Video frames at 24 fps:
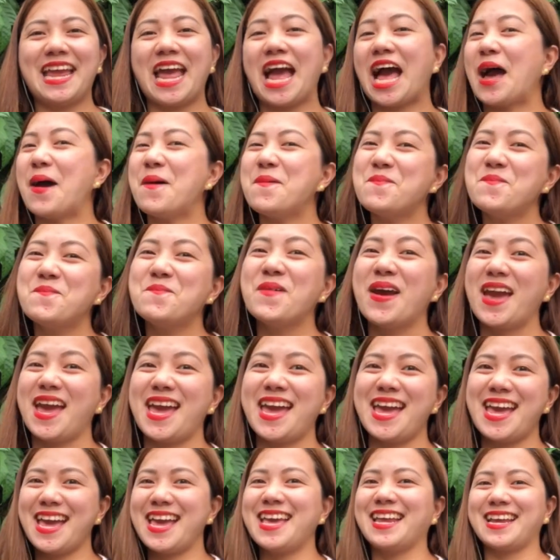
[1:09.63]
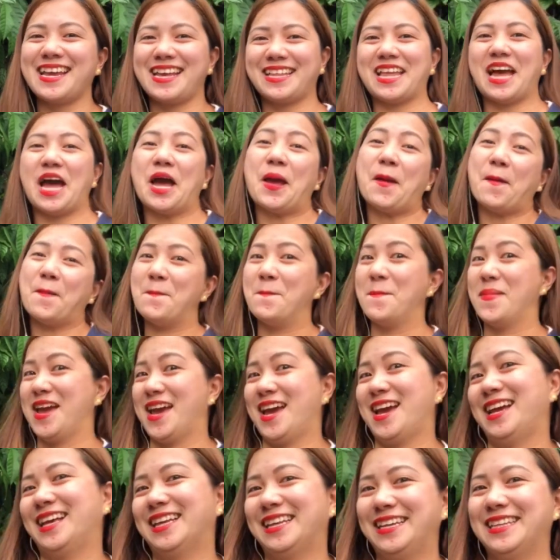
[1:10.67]
I made it! I
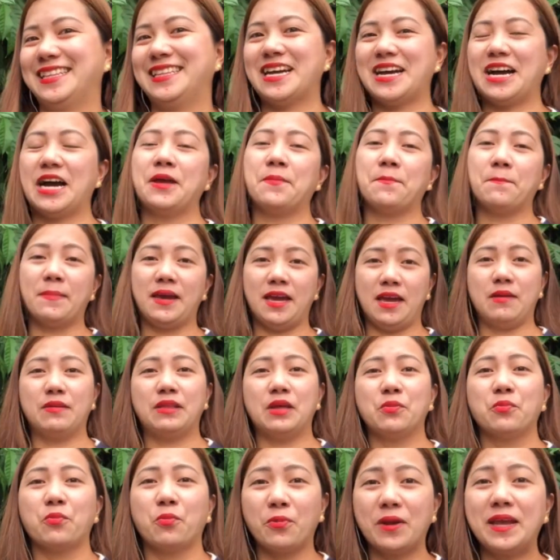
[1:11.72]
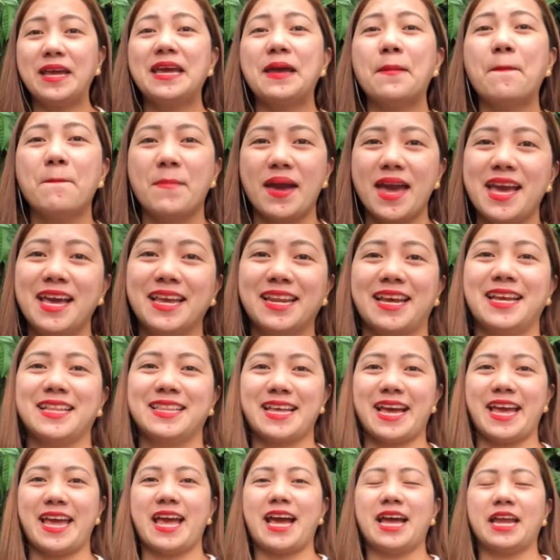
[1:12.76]
made it! I made it! We made it!
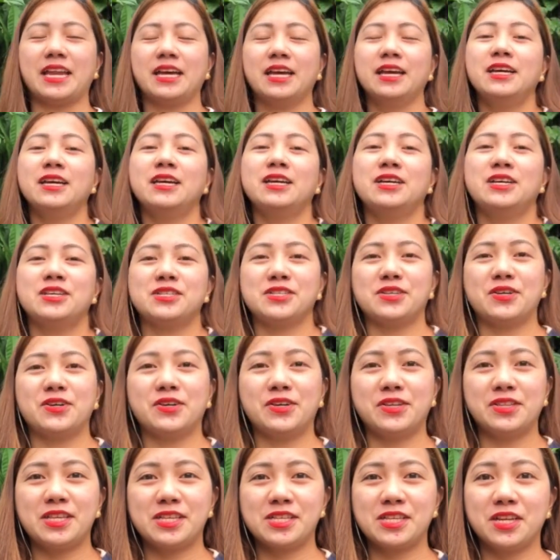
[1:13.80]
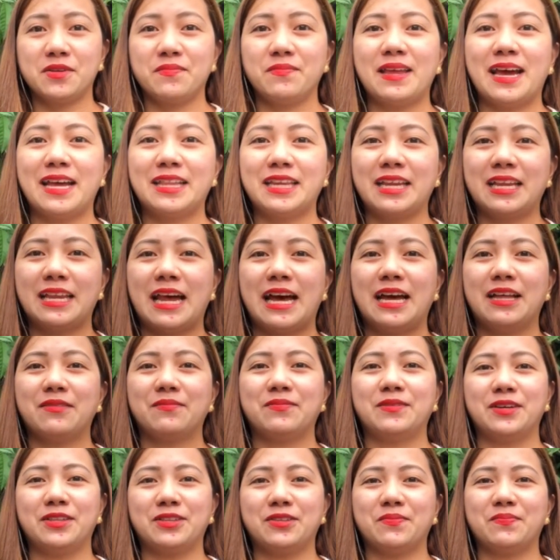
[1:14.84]
Ayan. So, deserve natin lahat
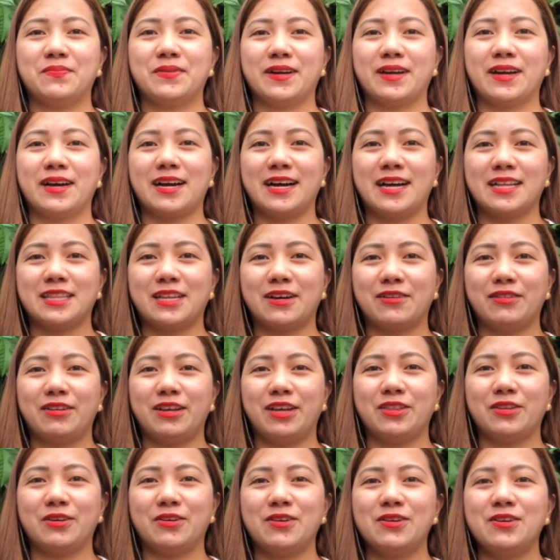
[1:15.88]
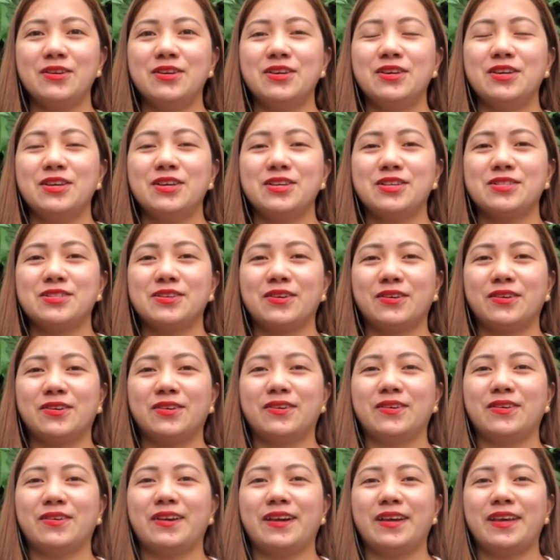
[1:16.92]
po itong pagkakataon nito. So,
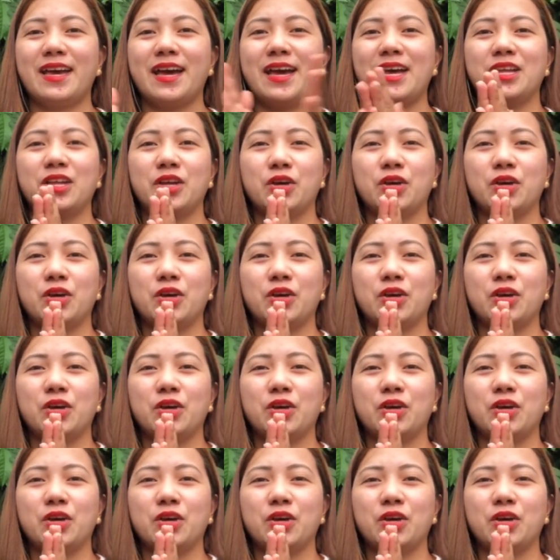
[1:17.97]
ayan.